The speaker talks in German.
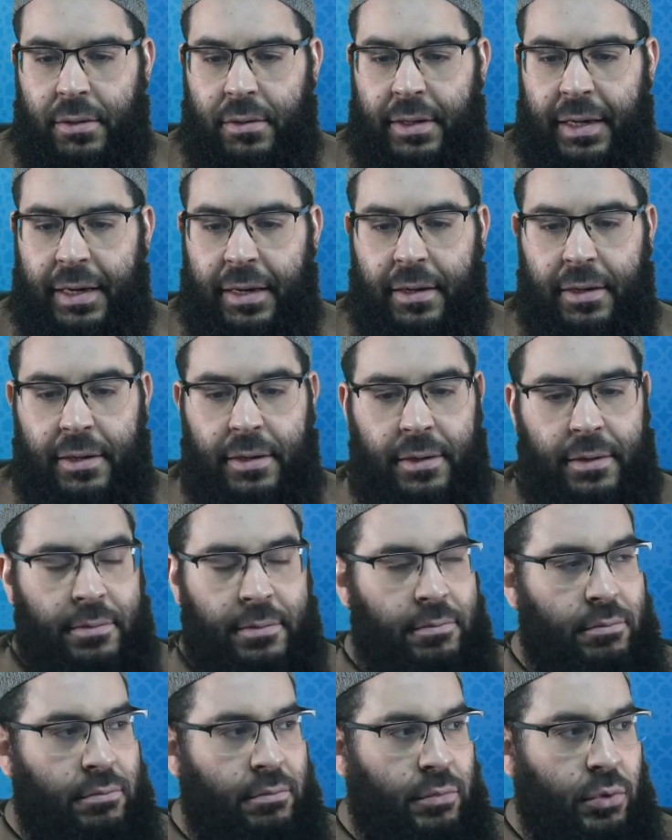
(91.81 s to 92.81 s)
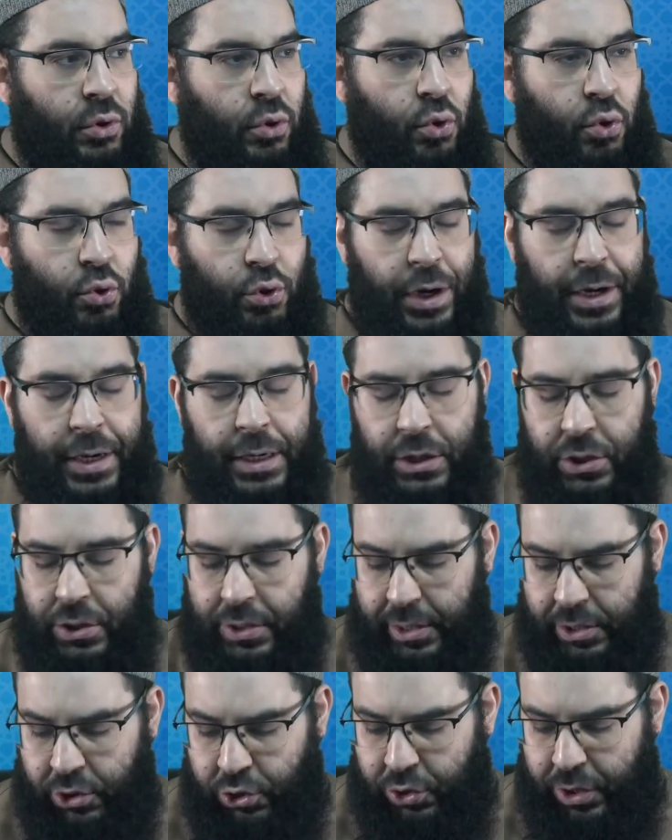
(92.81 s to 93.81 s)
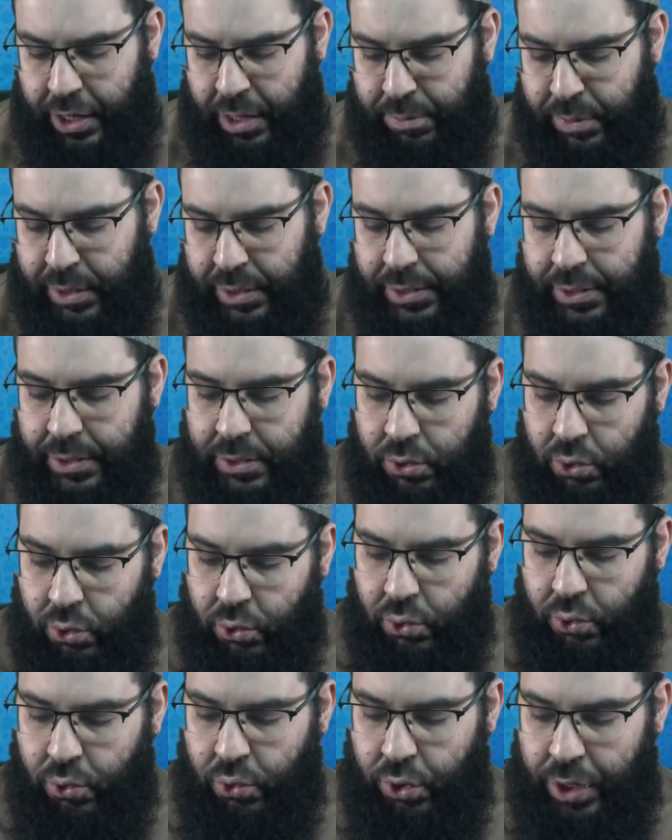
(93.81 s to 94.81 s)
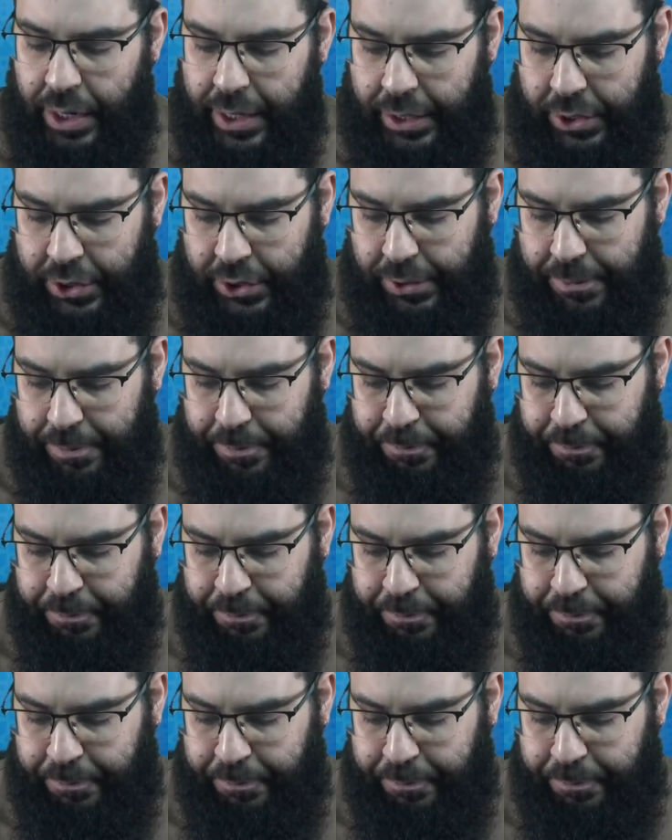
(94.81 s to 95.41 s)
der Quraysh, des Stammes Quraysh.